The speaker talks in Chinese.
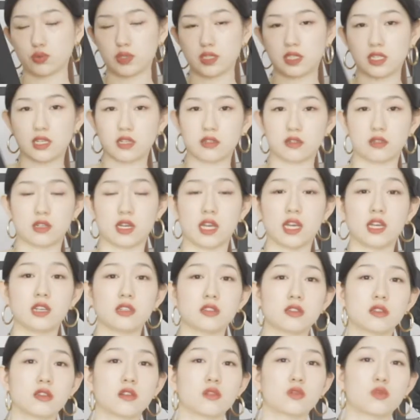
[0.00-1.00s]
一点的黑
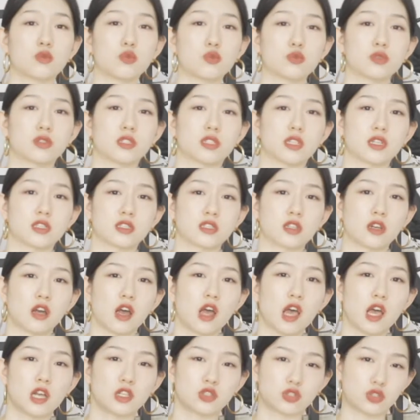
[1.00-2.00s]
色裤子也是
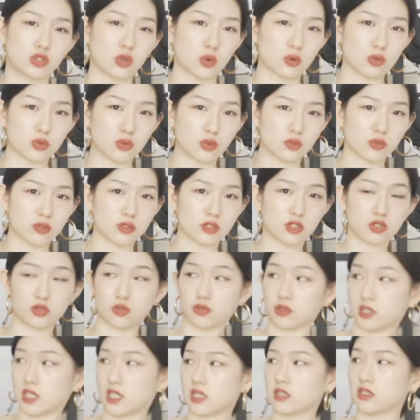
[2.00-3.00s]
秋冬这种
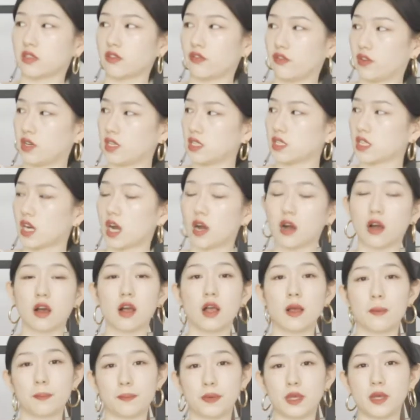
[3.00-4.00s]
天气非常
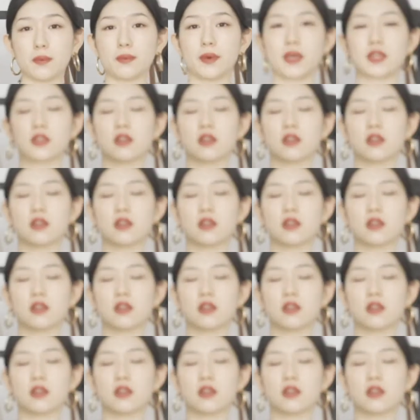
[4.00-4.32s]
必备